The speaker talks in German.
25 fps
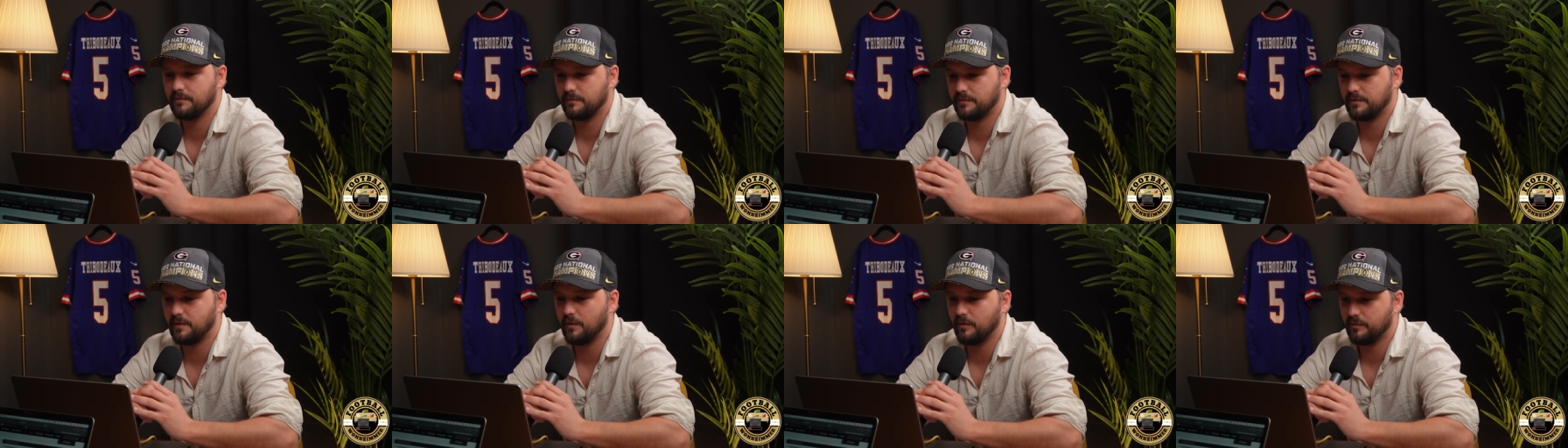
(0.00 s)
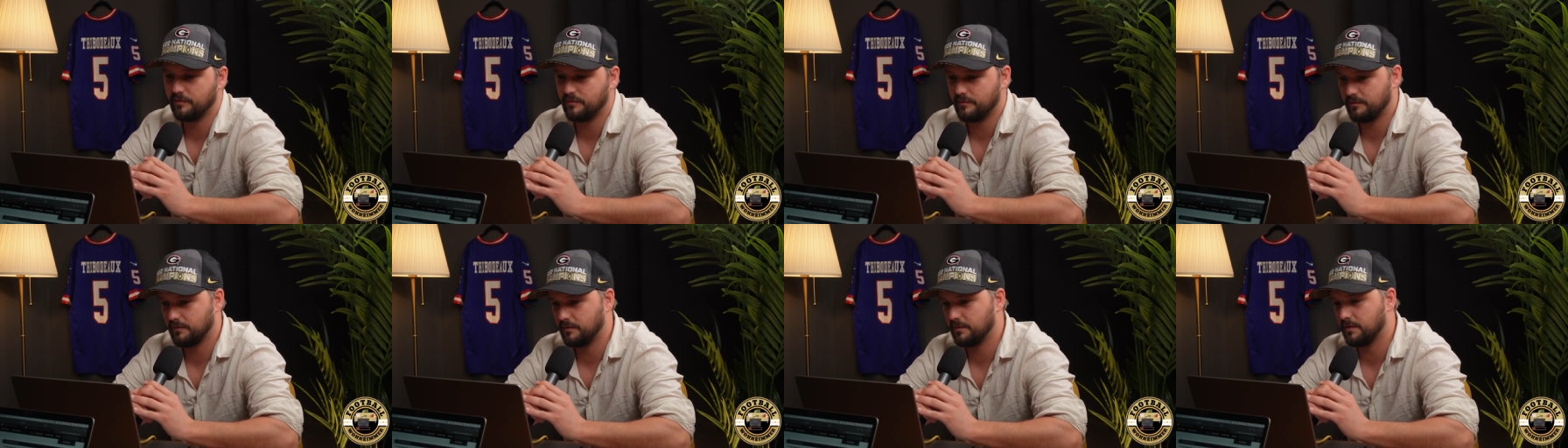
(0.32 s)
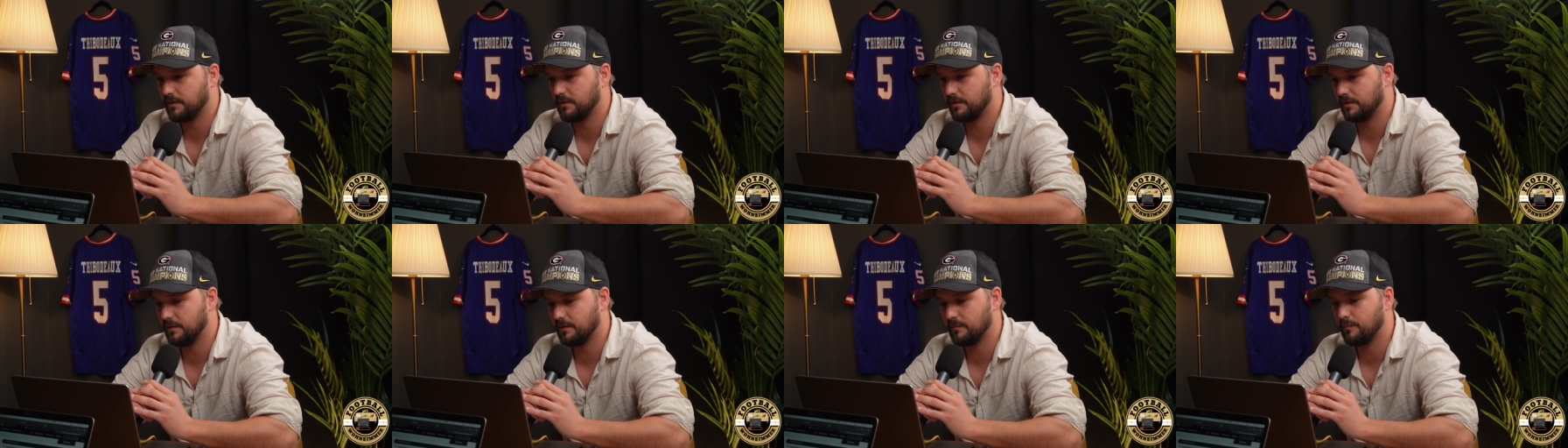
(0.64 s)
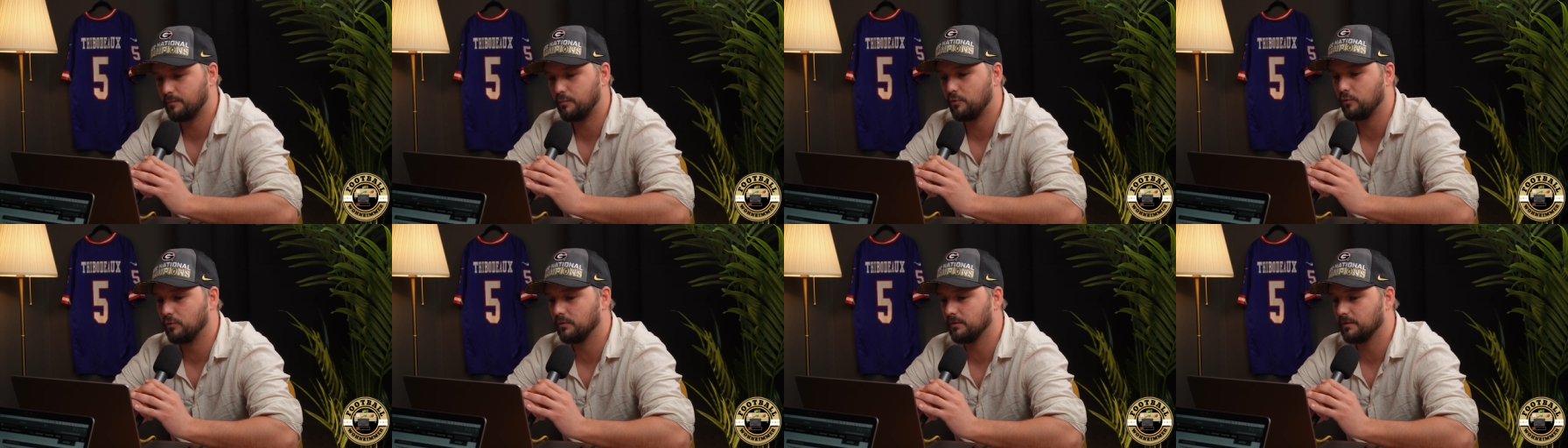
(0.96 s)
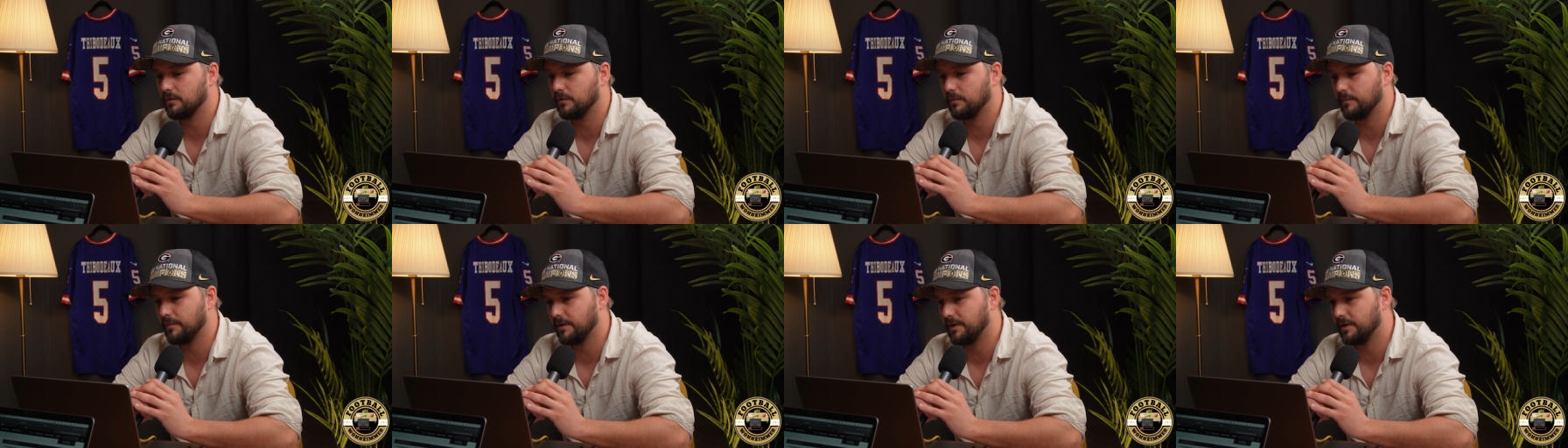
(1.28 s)
1000 äh,
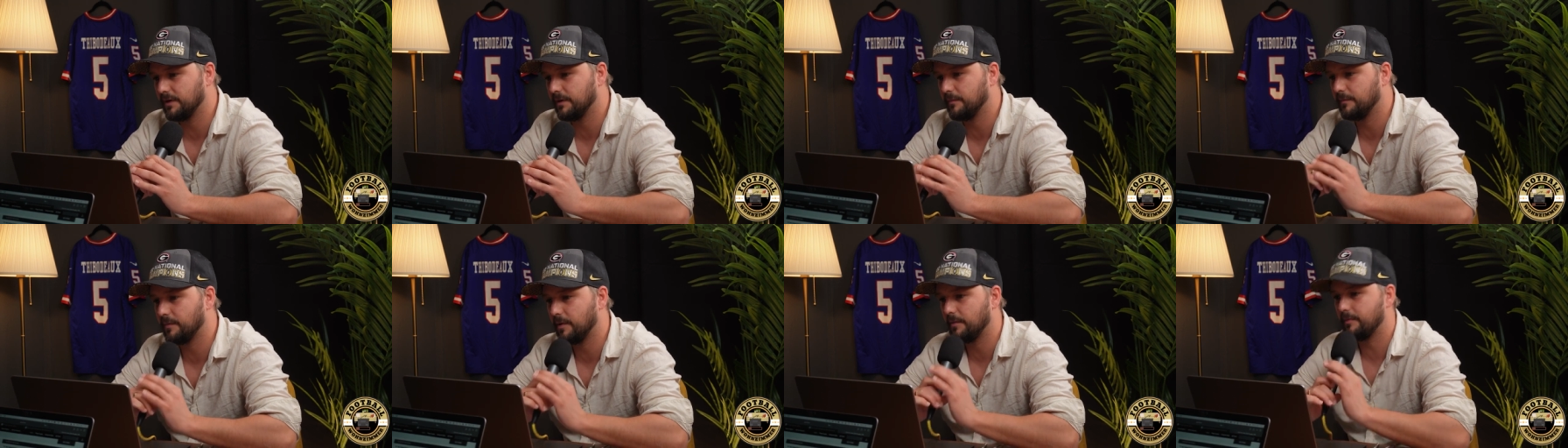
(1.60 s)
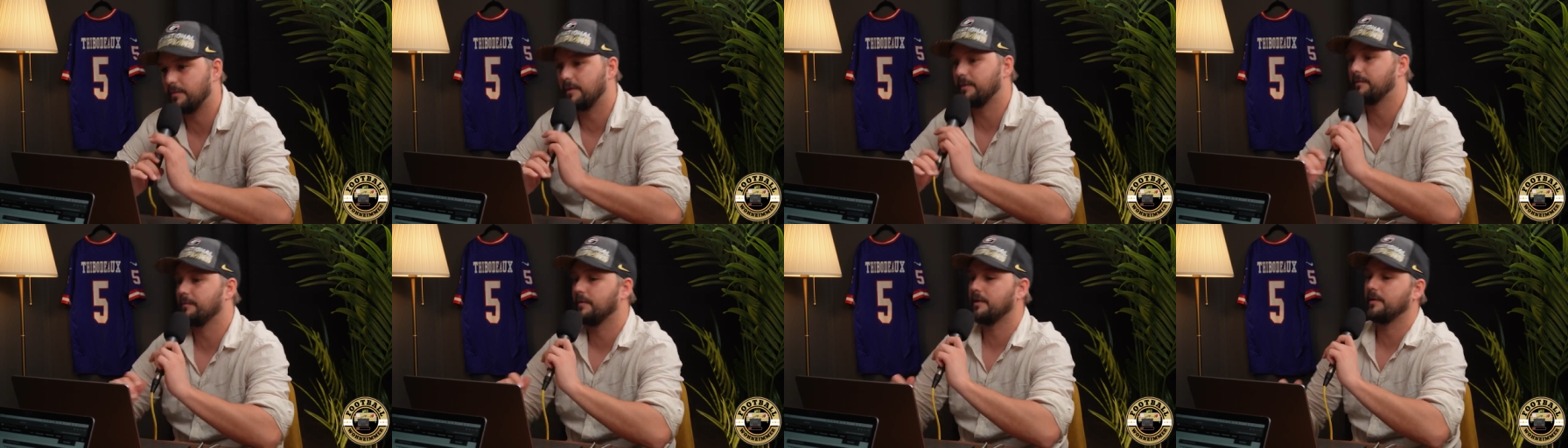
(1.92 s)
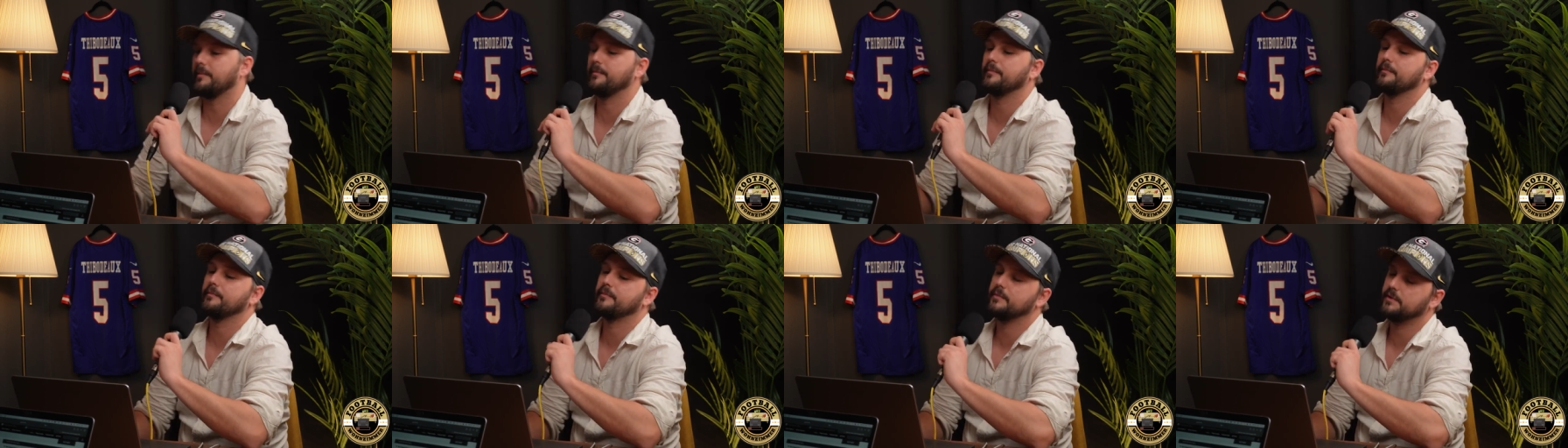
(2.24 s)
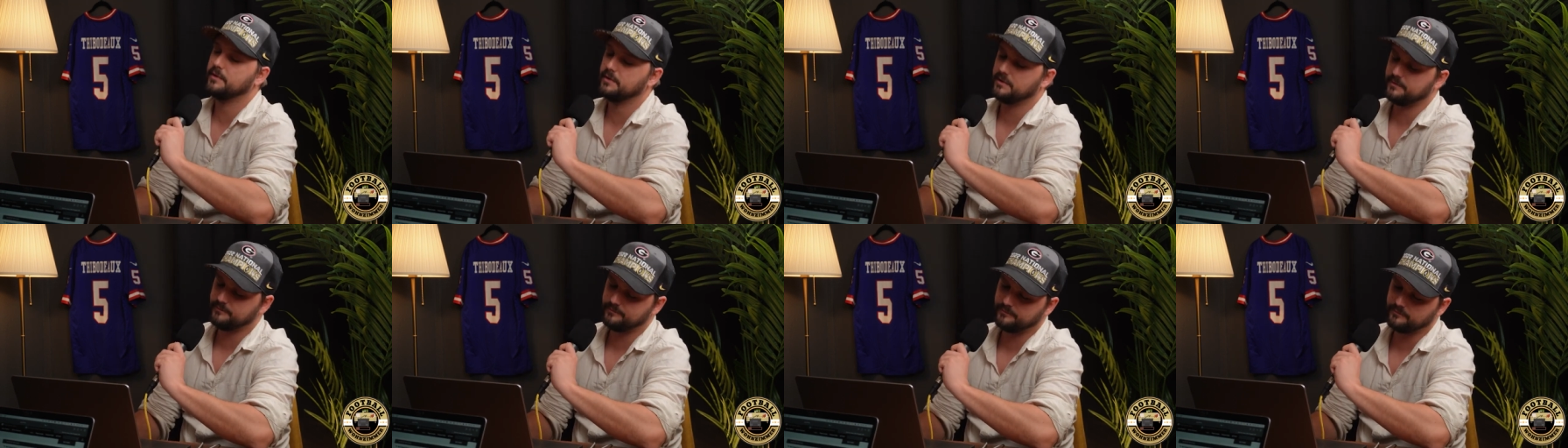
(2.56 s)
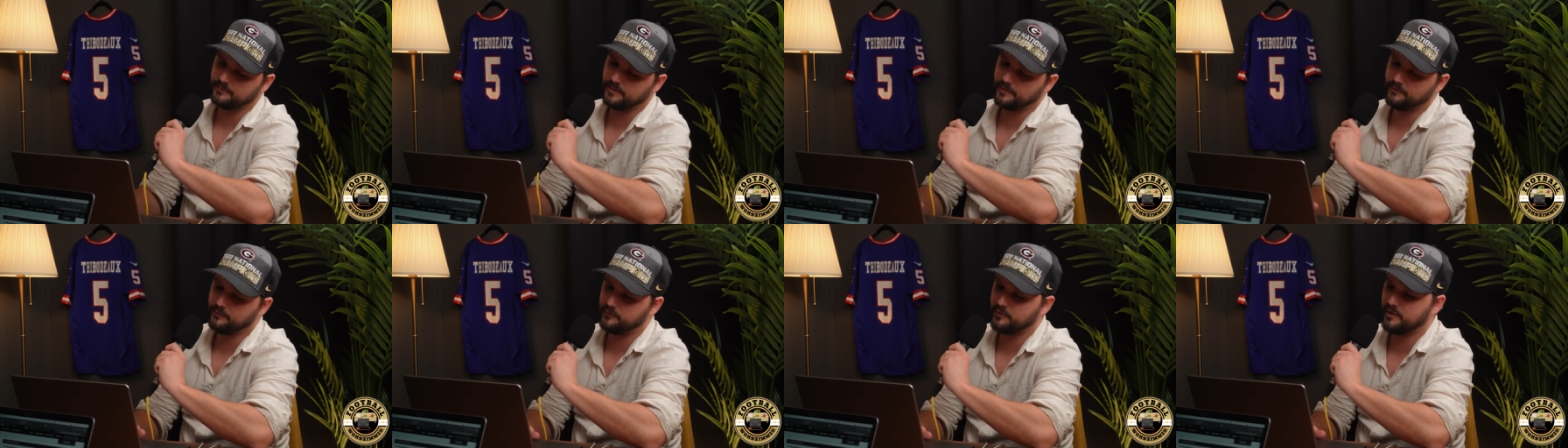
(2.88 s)
Punkte bei, bei, beim, beim, hier,
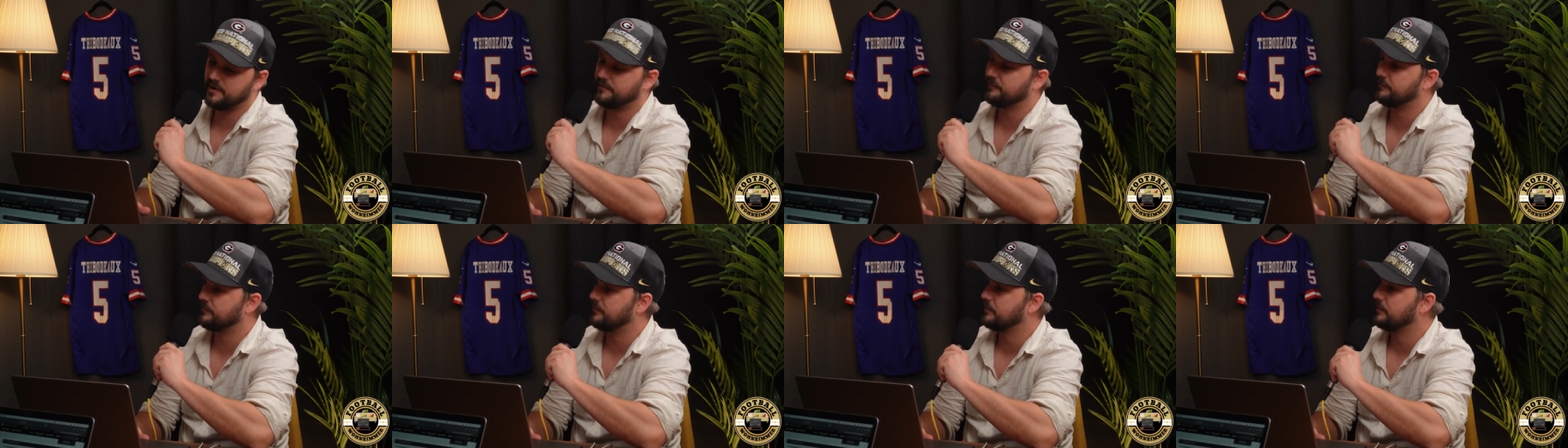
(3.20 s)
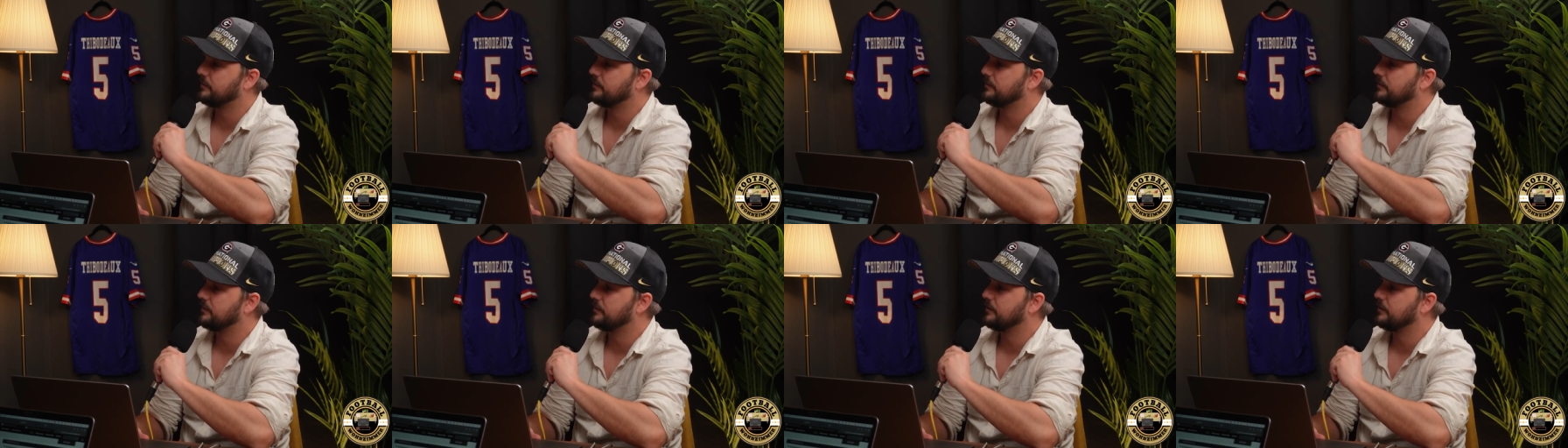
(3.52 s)
beim Draft.